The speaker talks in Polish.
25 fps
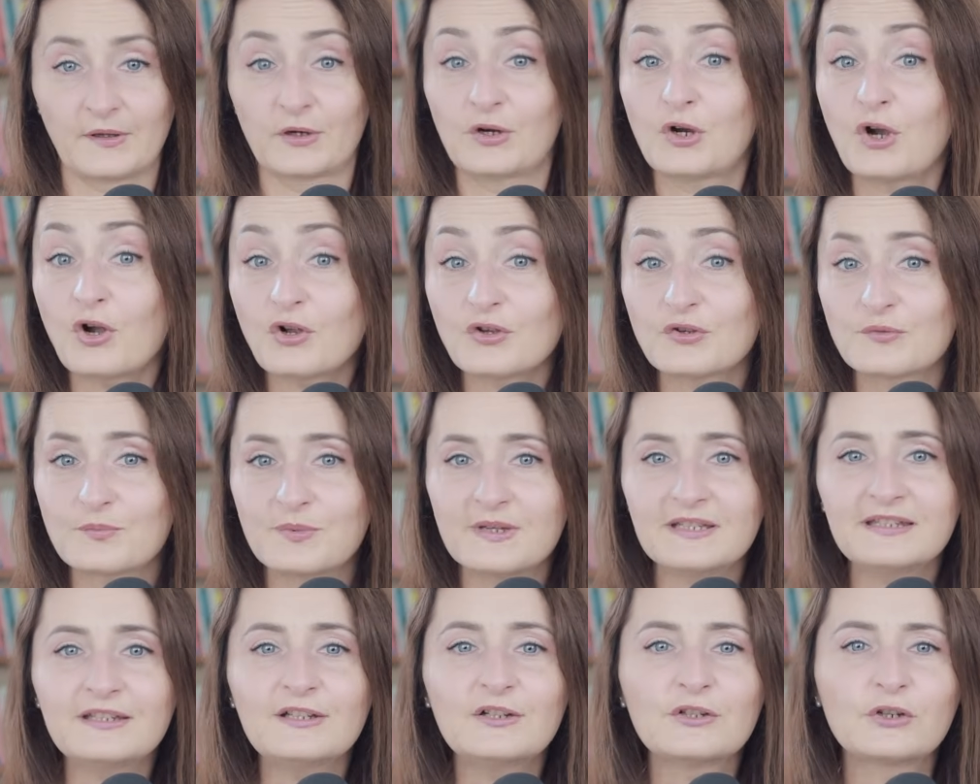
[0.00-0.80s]

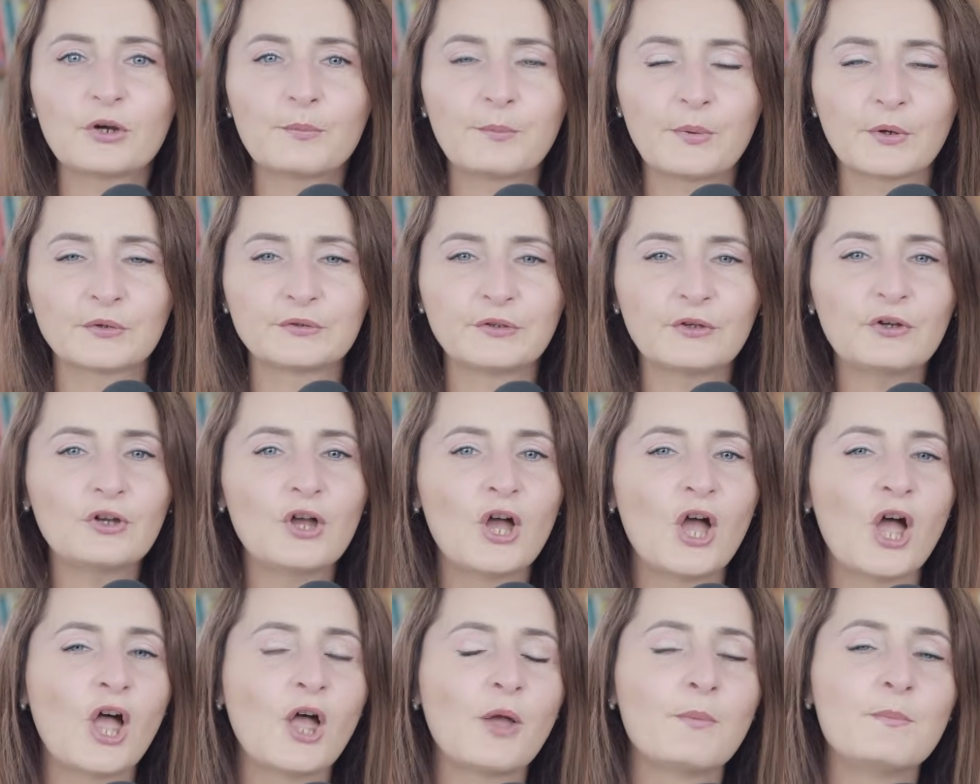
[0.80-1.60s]
Choćby tylko po to,
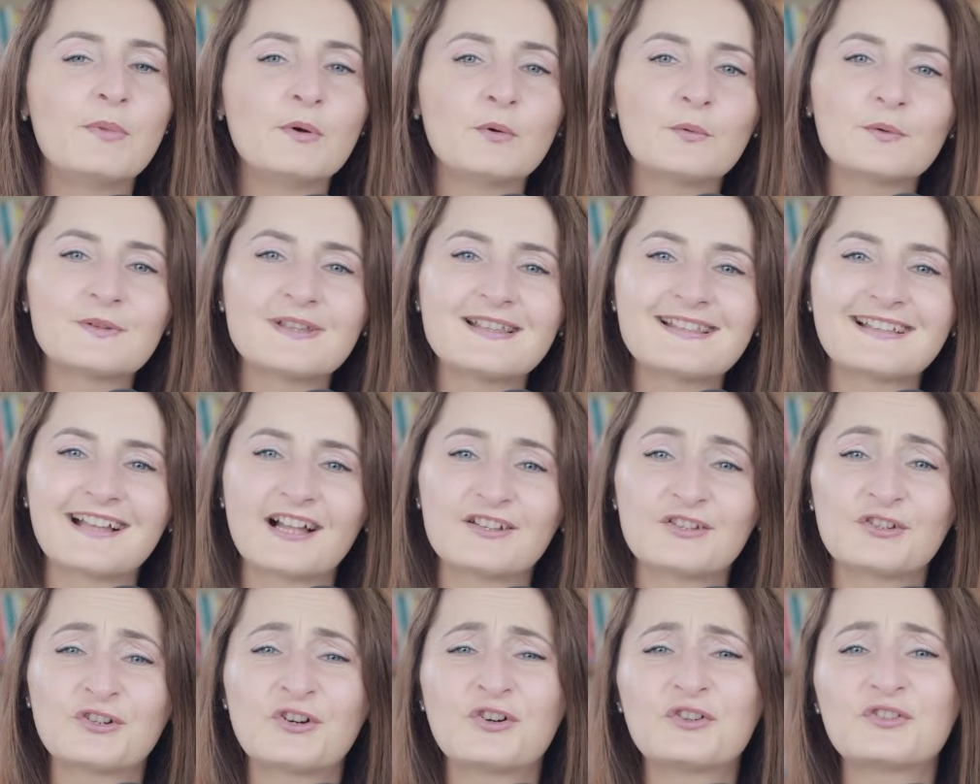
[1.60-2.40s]
by
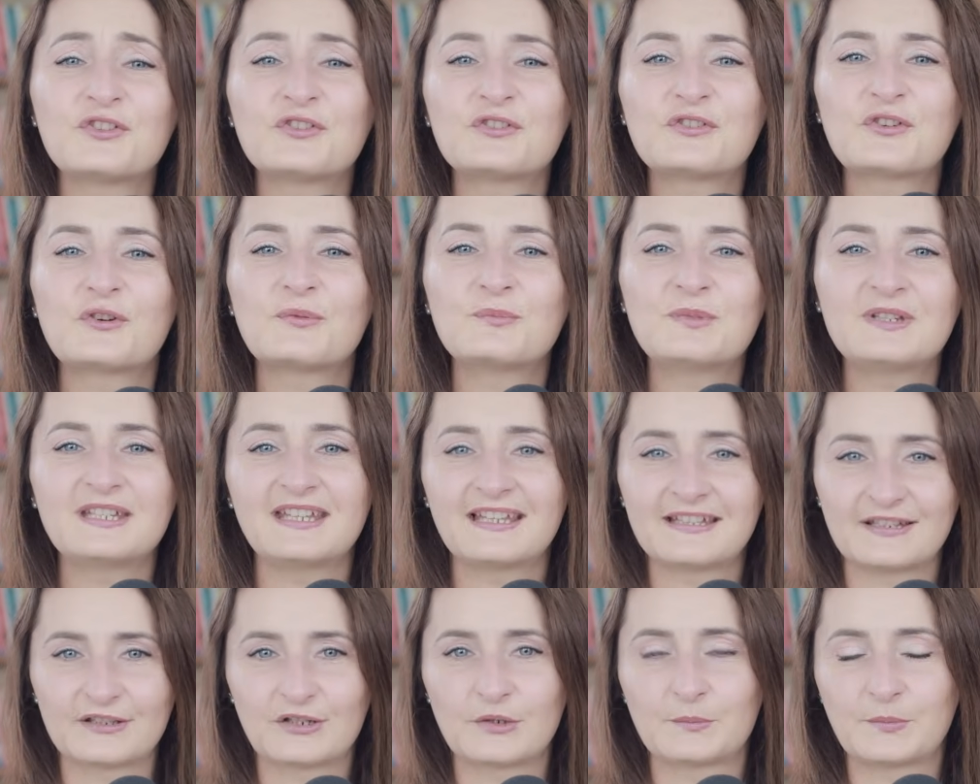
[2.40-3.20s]
uzyskać choć
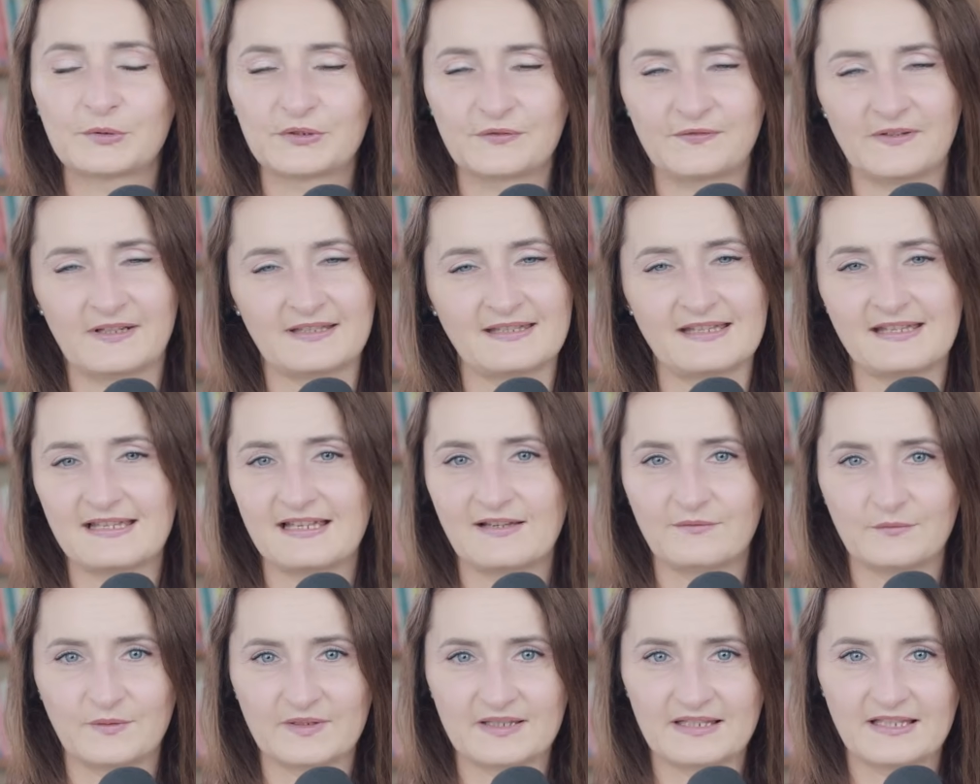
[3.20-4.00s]
odrobinę tego
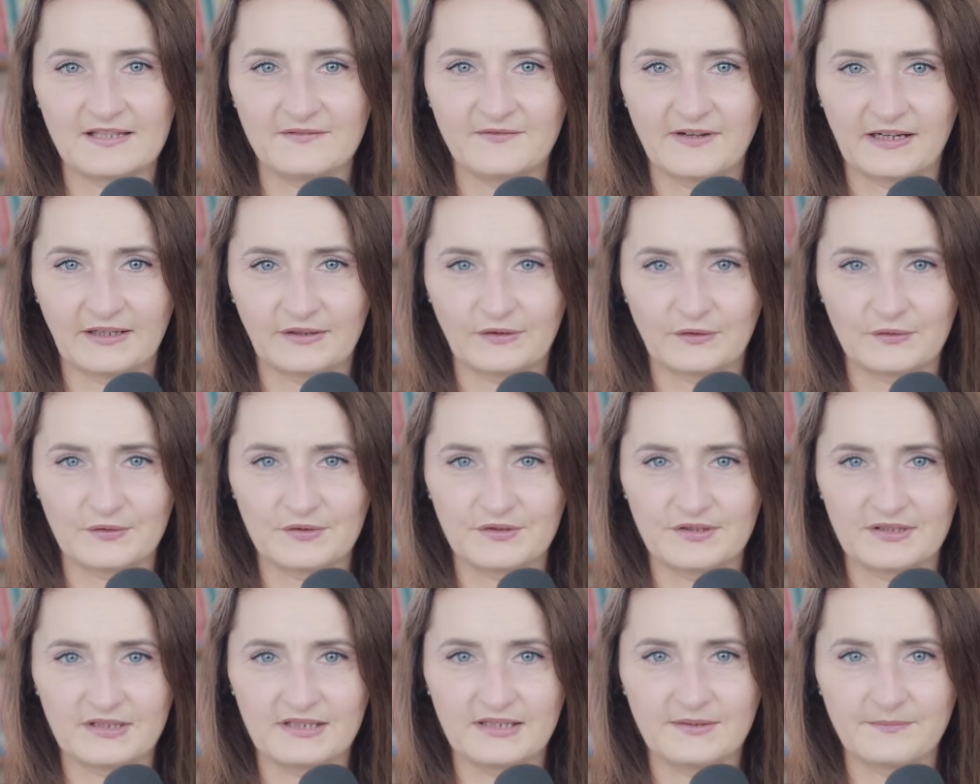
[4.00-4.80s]
potwierdzenia własnej
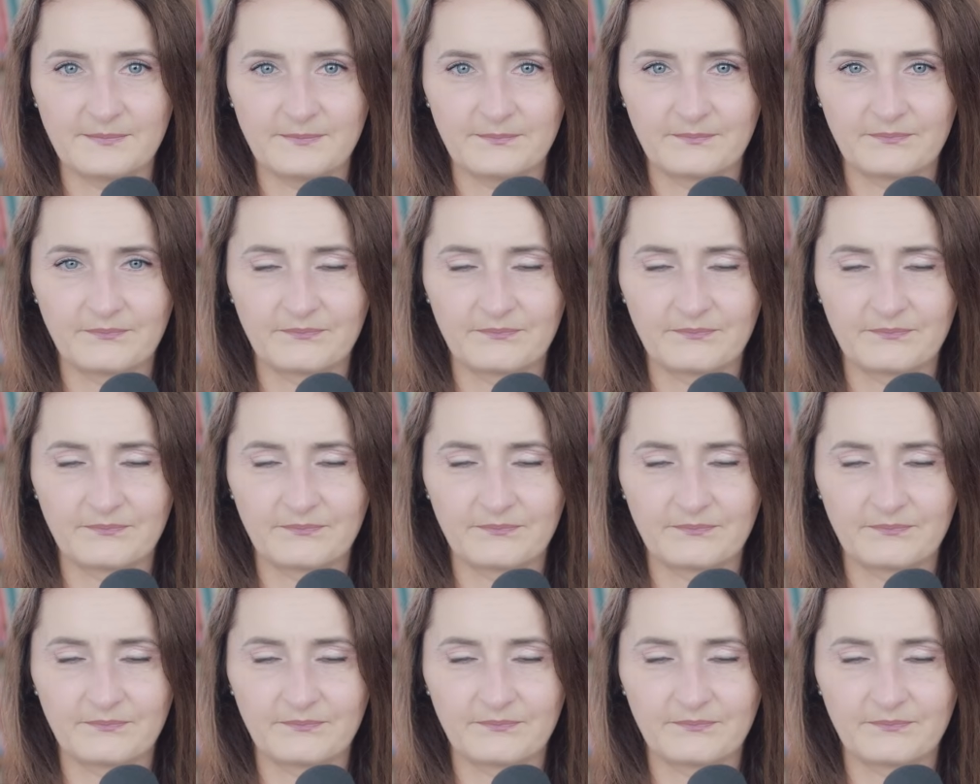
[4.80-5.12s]
wartości.